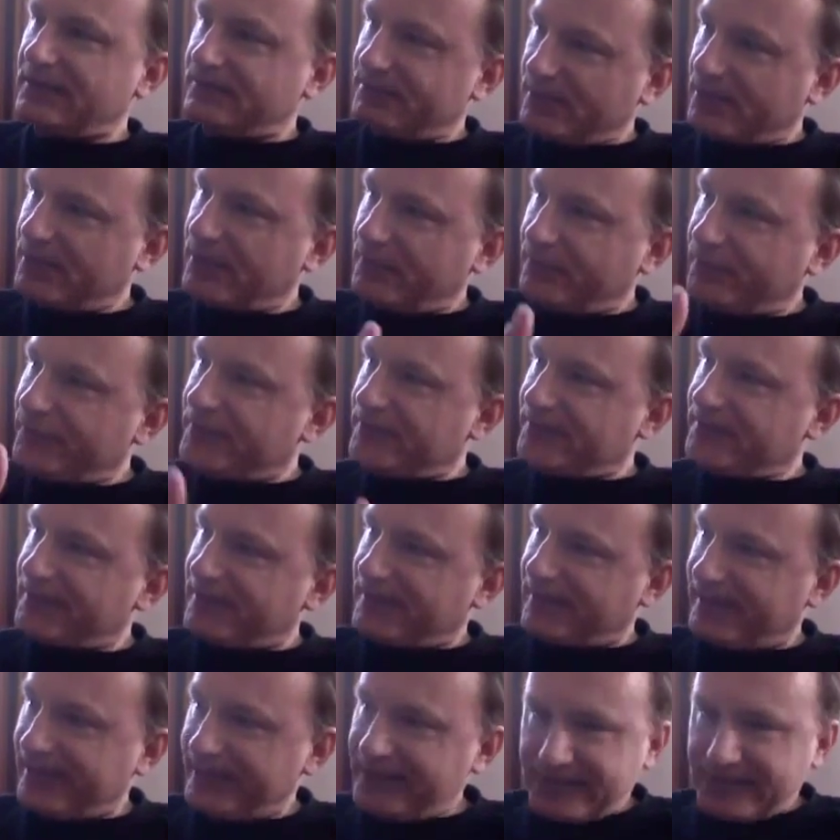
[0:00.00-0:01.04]
die
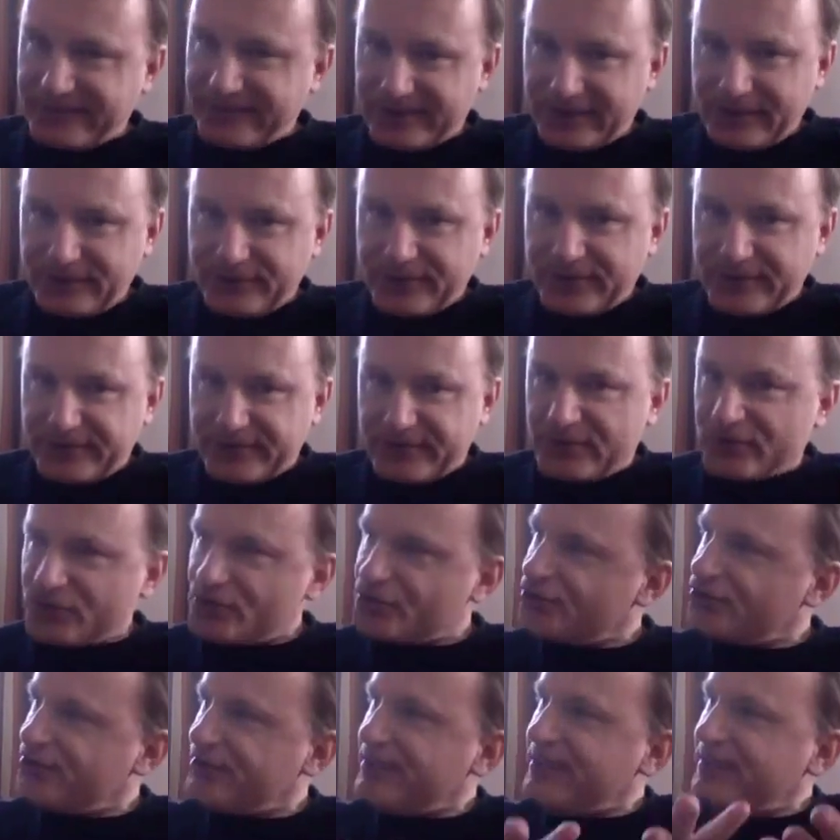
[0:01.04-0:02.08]
Begrifflichkeit ist etwas
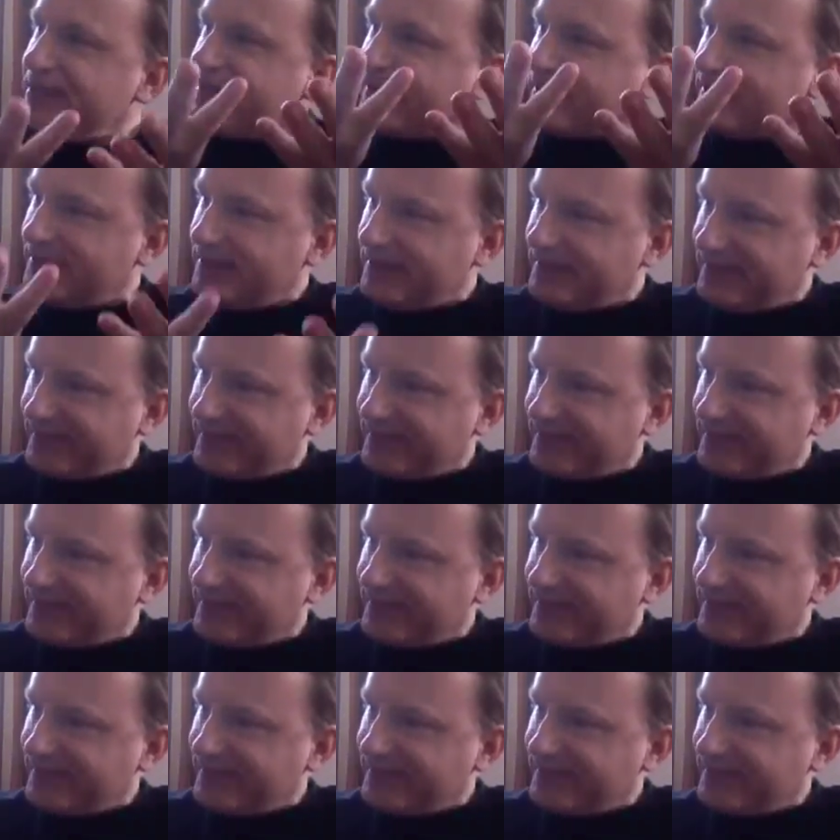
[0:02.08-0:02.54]
gestiegen,